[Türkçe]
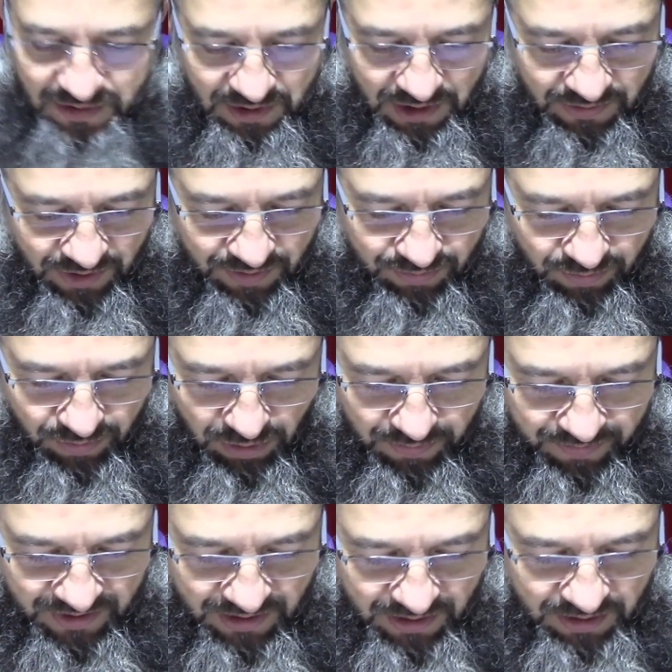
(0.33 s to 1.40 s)
Evet bu
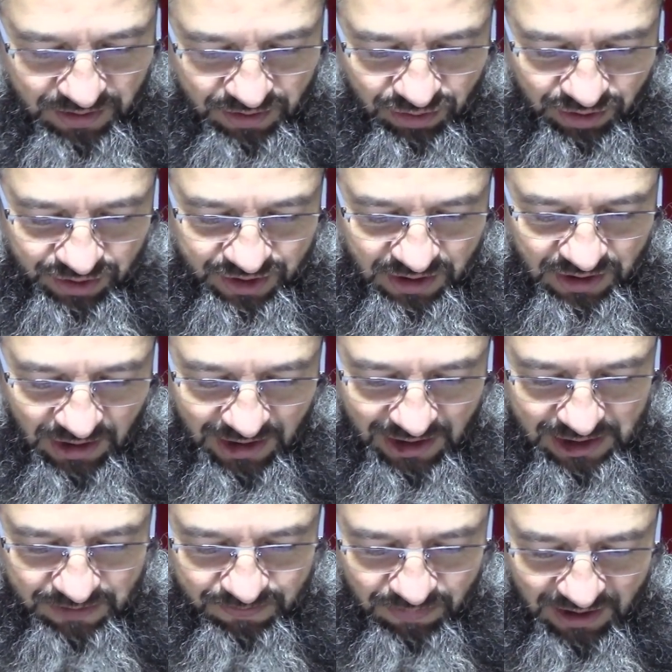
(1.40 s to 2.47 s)
bölümde diyor ki hak